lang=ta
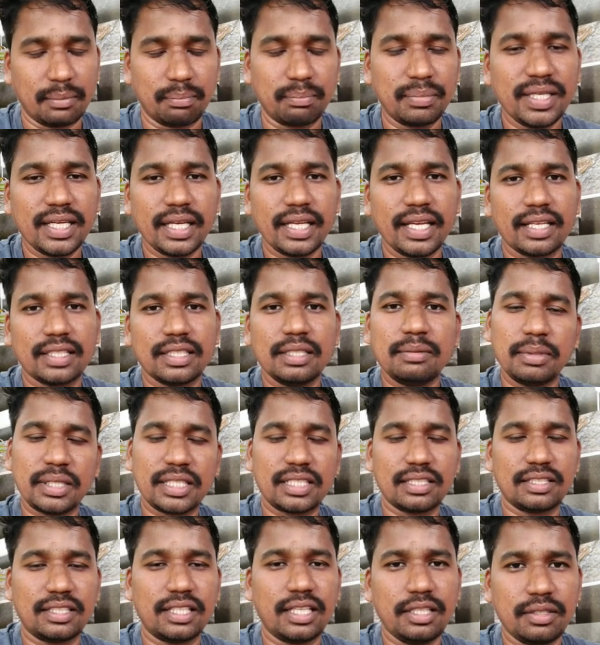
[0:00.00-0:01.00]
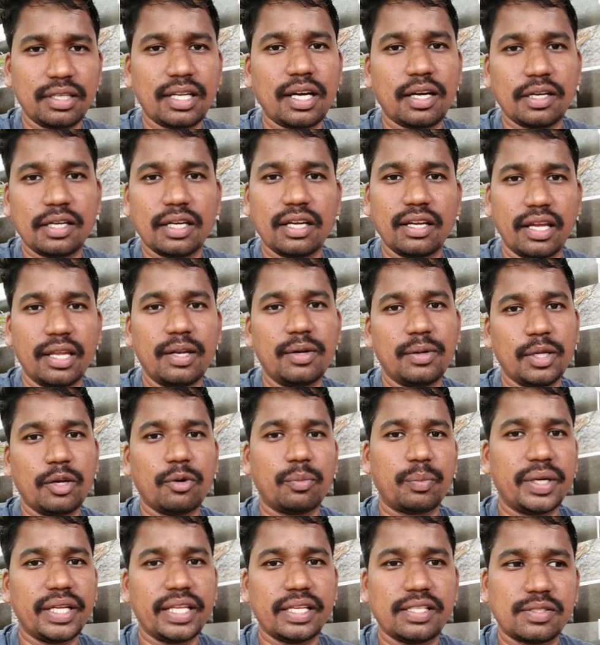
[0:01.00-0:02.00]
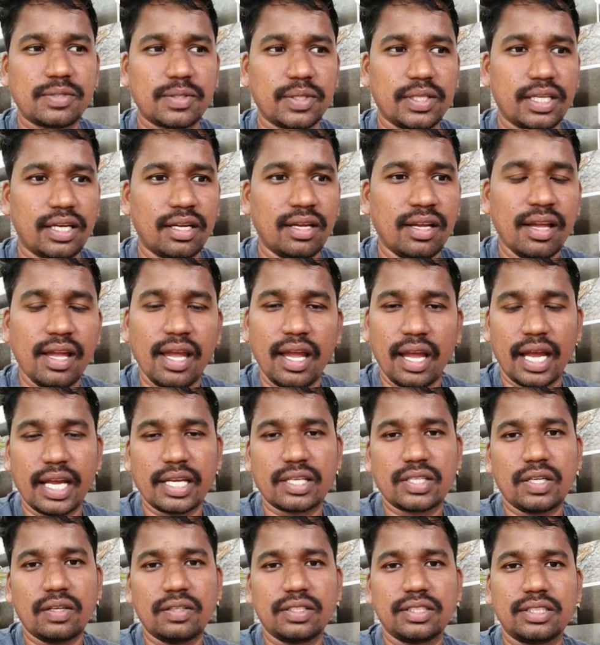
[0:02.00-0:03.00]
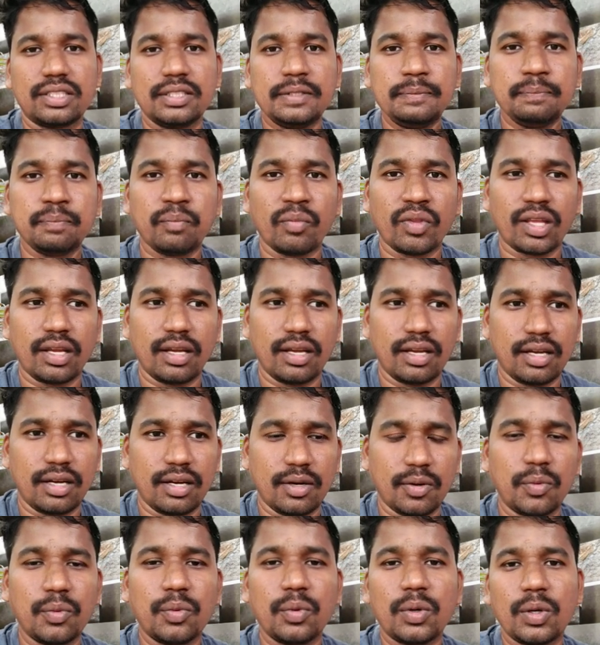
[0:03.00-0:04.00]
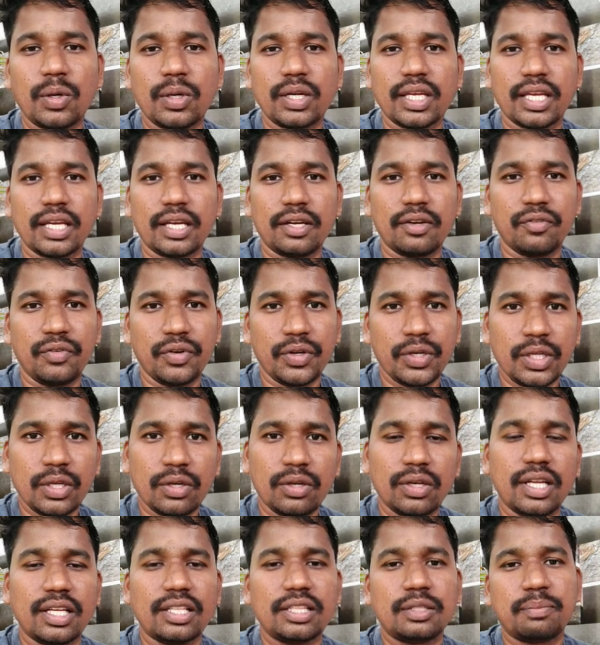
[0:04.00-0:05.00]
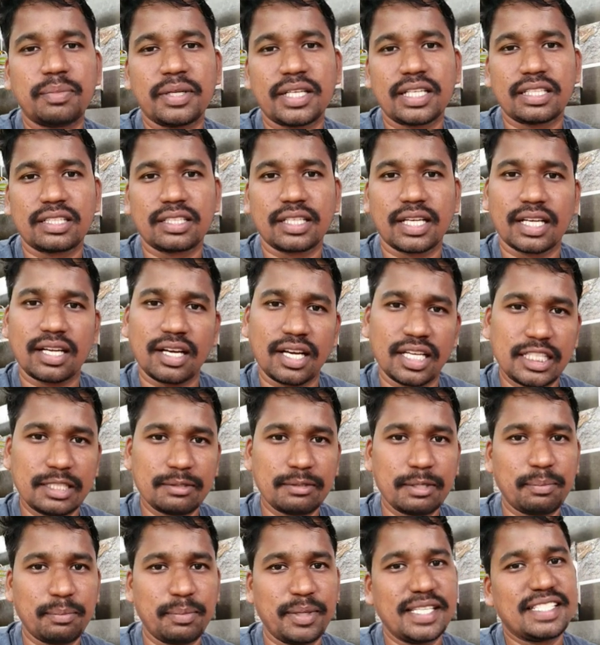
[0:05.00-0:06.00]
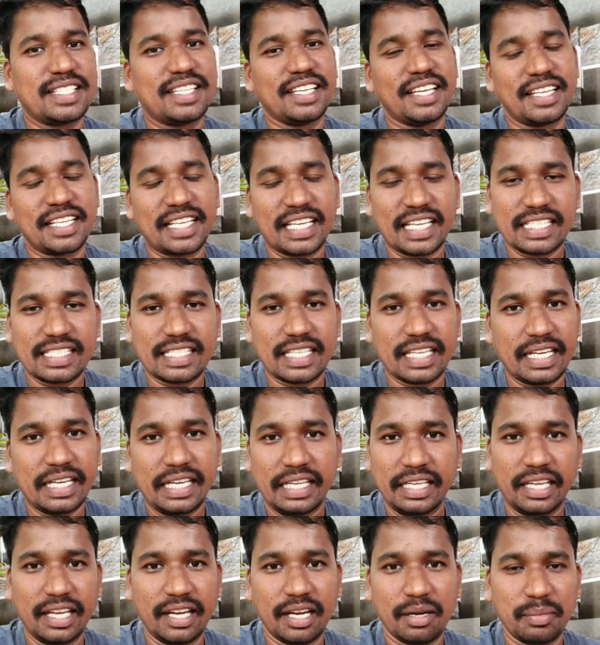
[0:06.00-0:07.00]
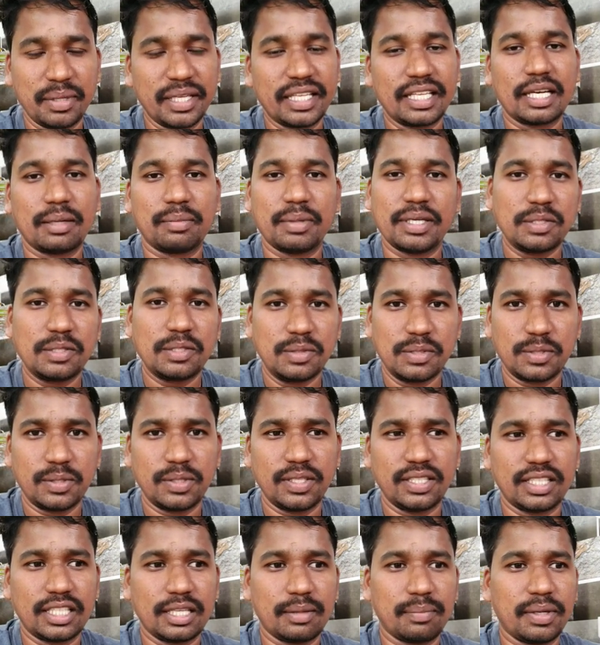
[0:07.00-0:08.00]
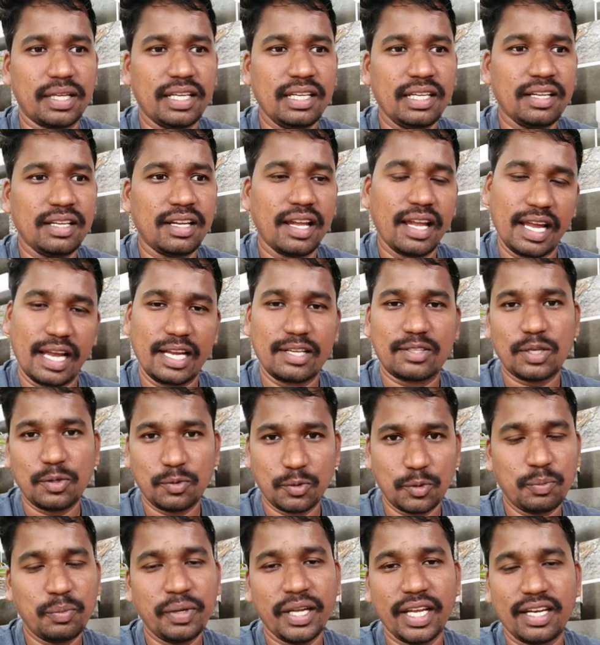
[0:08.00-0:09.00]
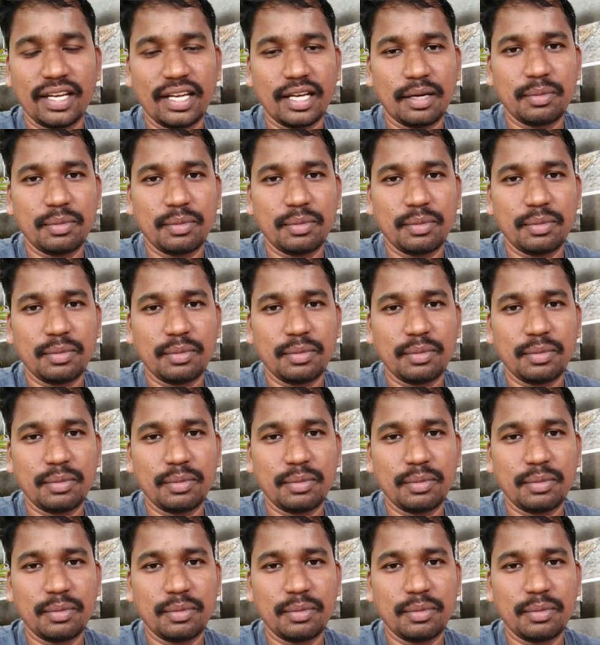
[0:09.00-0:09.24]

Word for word: தப்பு கிடையாது பட் இருந்தாலும் நான் என்னுடைய ஒப்பீனியன் சொல்லிடுறேன் ஆக்சுவலாக வந்துட்டு உங்களுடைய வீடியோ லென்த் பண்ணுறதுக்காக அதிகமாக பேசிகிட்டே இருக்கீங்க சார் நீங்கள் அப்படிங்கிற மாதிரி சொல்லி சொல்லியிருந்தாப்புல ஆக்சுவலாக உண்மை என்ன